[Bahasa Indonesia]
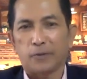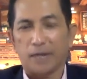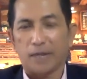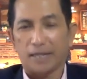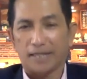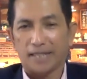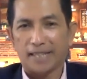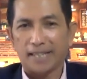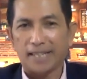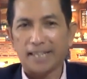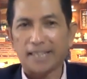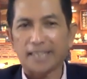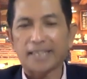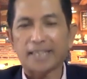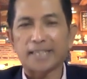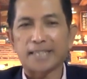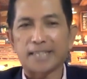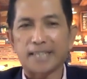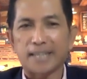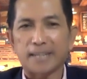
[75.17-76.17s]
Fakta ini
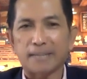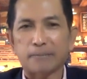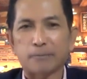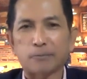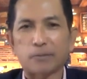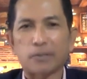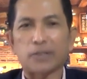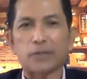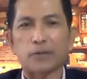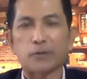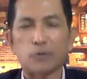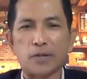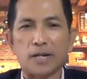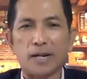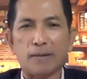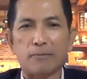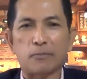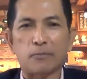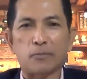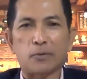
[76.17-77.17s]
kan tadinya
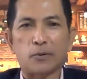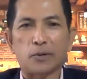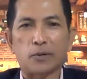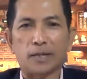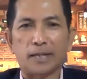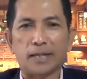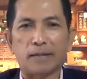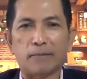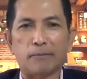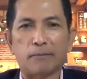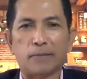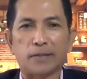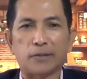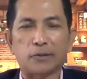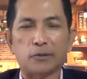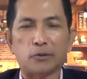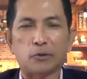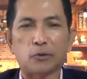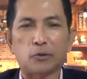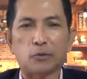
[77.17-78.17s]
diungkap oleh
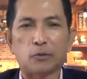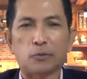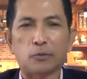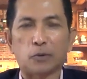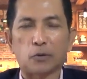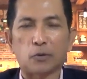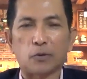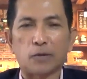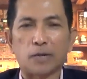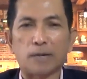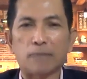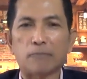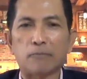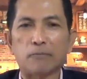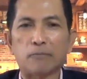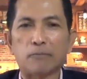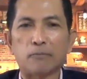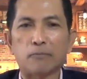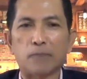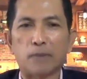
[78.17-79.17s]
Menko
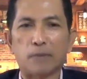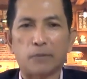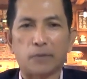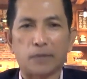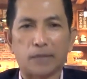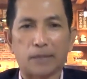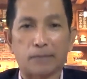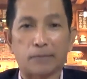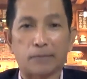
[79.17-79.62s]
Polhukam Mahfud